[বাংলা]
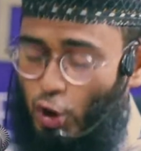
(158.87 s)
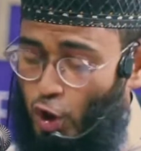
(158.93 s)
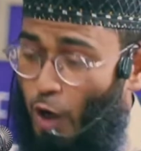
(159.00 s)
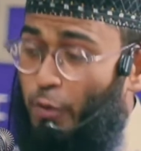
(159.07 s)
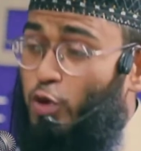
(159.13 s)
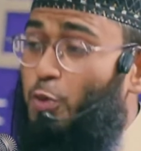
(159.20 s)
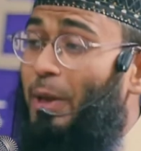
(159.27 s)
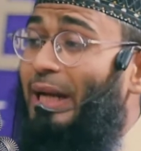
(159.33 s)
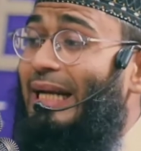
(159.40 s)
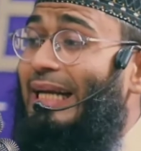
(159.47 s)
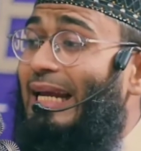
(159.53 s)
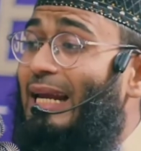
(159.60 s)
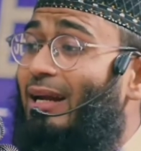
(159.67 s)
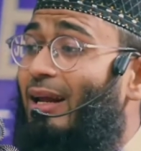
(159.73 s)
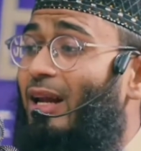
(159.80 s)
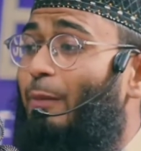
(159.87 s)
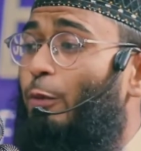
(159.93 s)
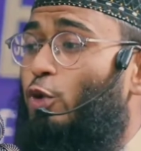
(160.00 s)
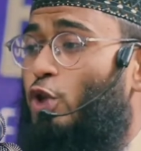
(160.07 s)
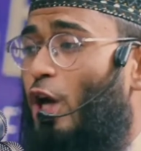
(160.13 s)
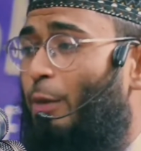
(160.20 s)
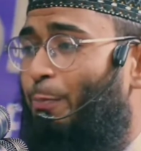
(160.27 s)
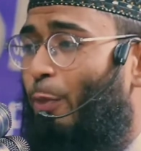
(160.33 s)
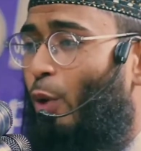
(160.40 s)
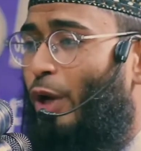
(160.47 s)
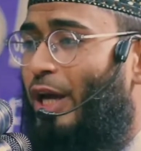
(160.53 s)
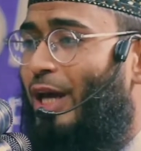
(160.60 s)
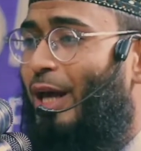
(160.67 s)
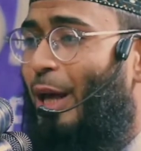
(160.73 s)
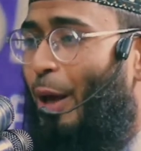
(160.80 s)
সবসময় ঢিলে ঢালা পোশাক
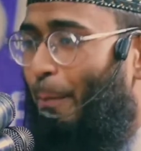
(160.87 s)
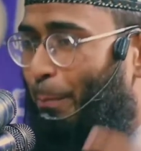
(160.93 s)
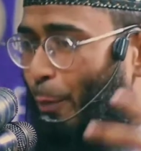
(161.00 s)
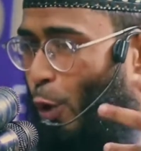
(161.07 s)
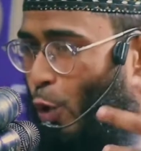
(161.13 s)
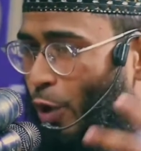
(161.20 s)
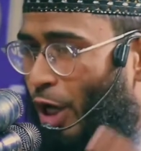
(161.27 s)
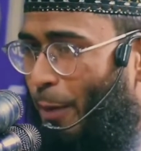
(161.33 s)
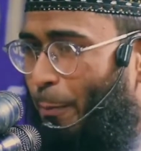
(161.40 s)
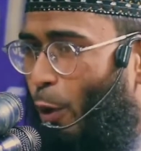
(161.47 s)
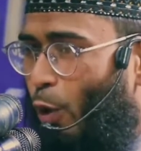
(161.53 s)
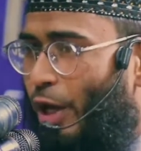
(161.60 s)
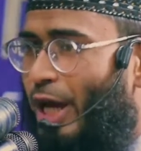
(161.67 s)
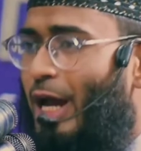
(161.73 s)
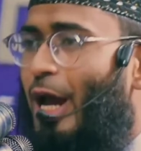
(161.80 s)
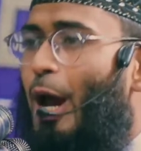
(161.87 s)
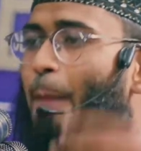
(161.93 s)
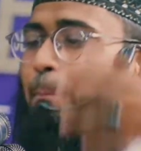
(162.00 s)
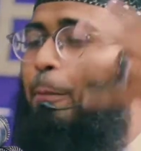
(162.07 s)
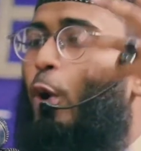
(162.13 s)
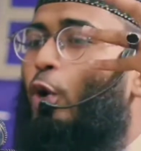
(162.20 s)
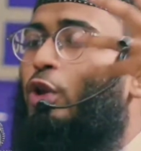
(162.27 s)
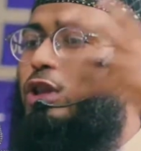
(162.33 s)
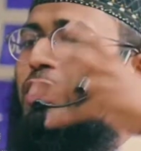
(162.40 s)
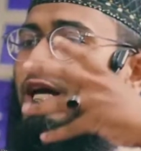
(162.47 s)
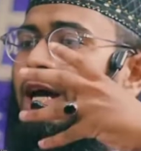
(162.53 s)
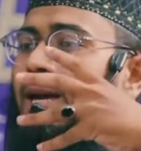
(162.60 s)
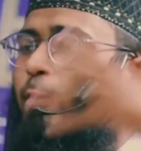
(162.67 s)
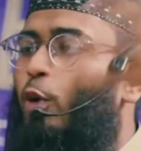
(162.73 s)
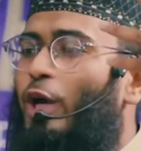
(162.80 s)
পরে বোরকা পরে
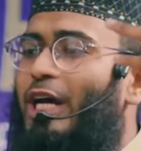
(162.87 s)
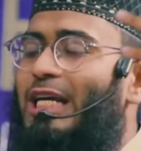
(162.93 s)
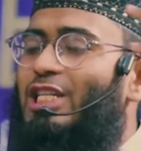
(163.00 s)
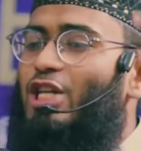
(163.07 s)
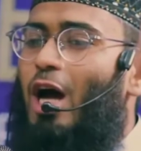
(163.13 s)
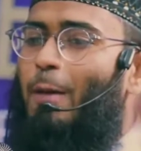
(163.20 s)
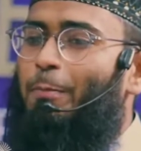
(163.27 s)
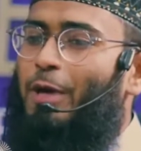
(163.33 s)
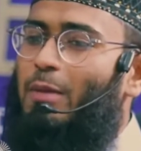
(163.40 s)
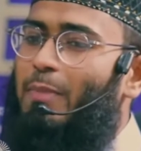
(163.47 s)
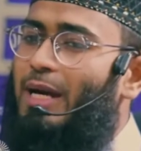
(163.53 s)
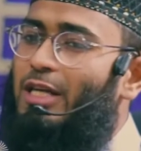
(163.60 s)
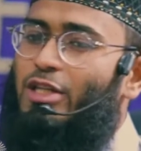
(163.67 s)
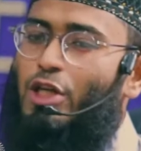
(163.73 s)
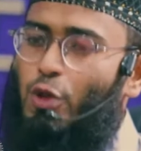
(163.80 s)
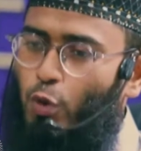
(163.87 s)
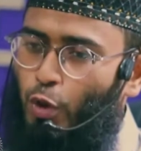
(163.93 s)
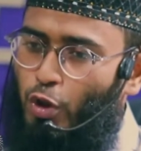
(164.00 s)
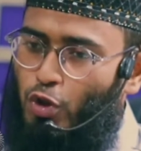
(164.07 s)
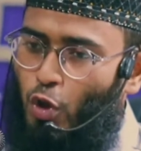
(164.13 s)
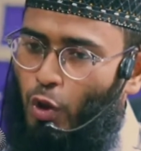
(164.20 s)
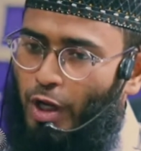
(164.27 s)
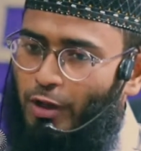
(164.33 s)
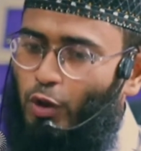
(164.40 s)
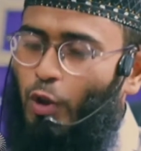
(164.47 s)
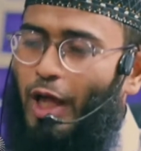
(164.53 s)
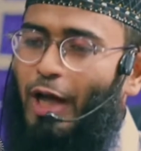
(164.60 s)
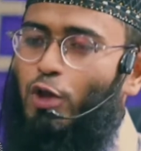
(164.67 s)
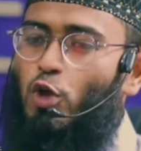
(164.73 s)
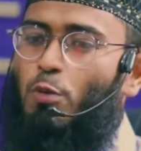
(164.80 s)
পর্দা এবং হেজাবকে মেনটেন করে চলে
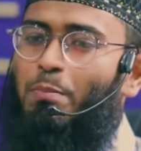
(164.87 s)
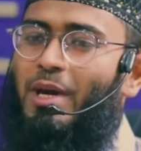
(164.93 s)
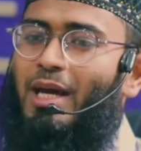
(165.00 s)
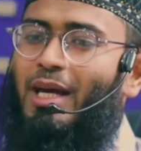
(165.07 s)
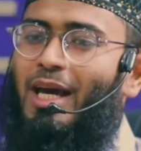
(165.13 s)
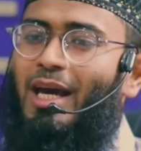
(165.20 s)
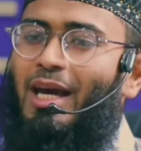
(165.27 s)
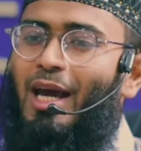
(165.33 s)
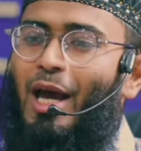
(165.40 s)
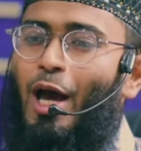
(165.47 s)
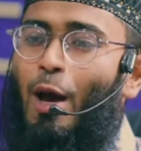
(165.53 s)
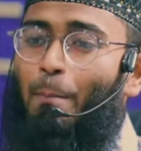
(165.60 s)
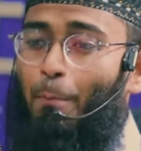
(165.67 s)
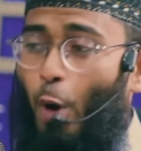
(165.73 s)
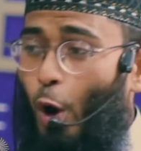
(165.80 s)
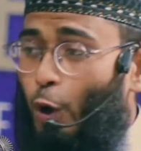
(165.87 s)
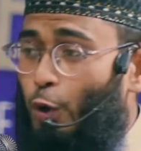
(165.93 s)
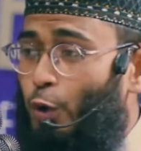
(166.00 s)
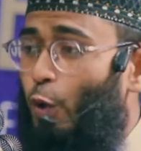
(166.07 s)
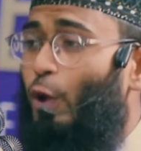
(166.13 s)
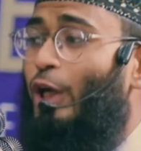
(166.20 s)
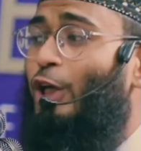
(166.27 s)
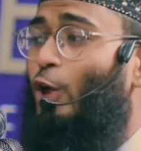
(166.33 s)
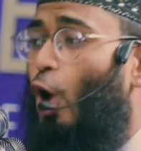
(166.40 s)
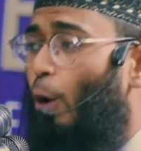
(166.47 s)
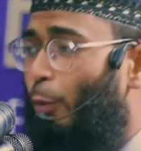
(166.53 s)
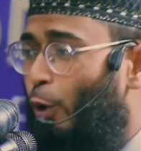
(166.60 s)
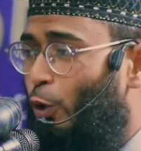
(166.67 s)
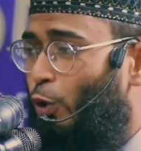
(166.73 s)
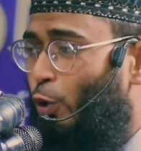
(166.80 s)
তাহলে একজন মেয়েকে ভদ্র নাকি
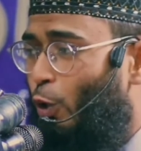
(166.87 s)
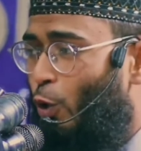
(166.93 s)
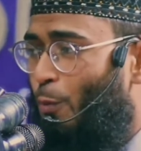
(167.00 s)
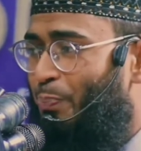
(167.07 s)
অভদ্র